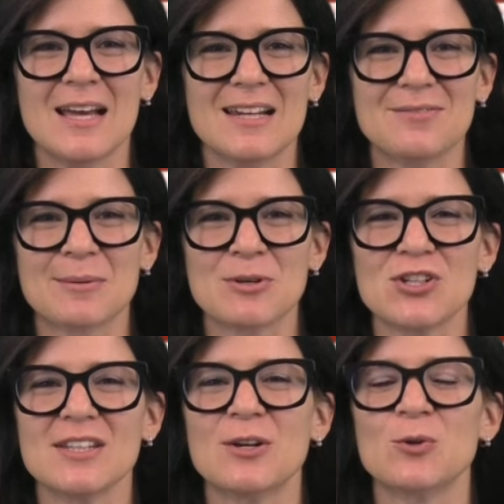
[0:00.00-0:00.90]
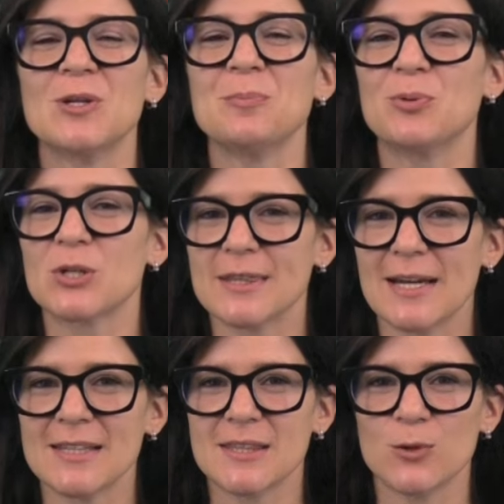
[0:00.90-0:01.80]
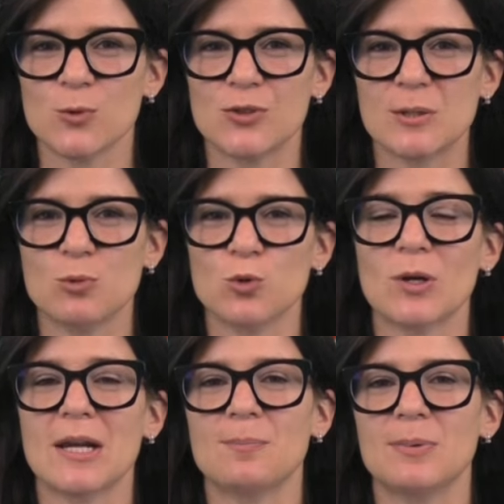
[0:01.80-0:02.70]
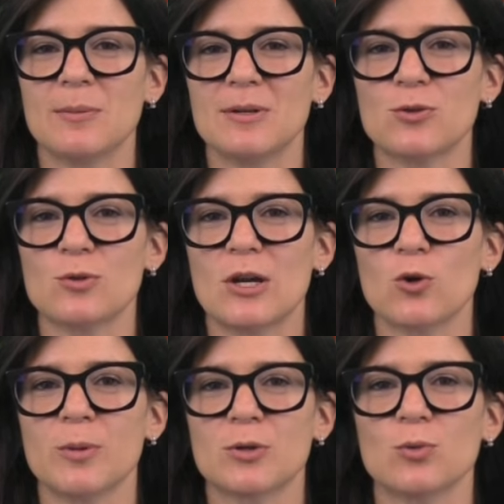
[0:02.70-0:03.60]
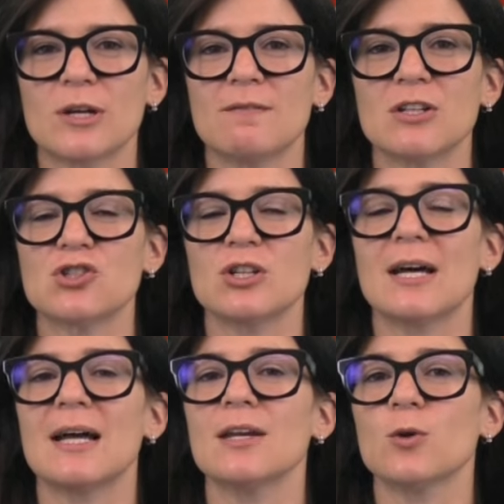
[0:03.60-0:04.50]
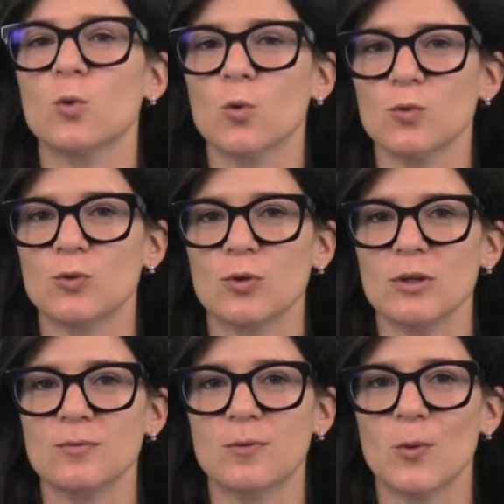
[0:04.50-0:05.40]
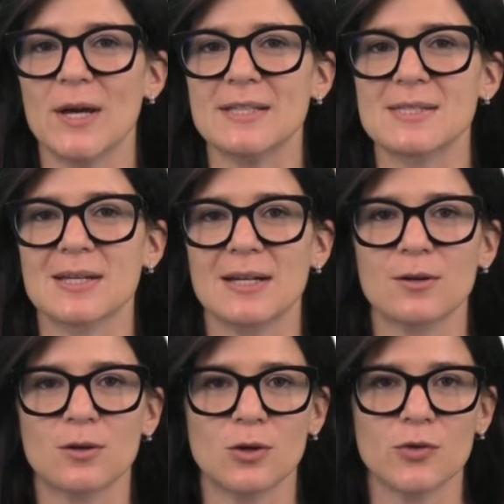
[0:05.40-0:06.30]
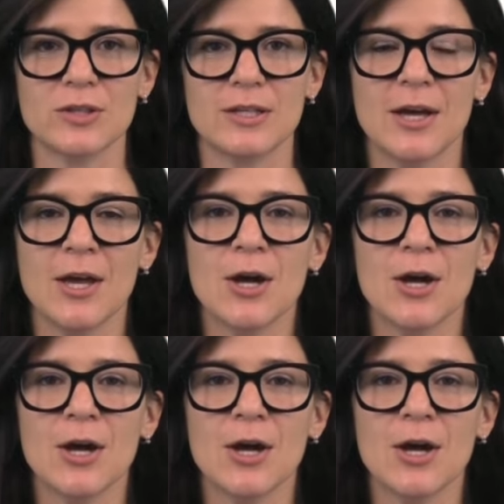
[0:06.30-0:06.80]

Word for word: Le farmacie danno un importante contributo all'ampliamento della copertura vaccinale contro l'influenza e il Covid,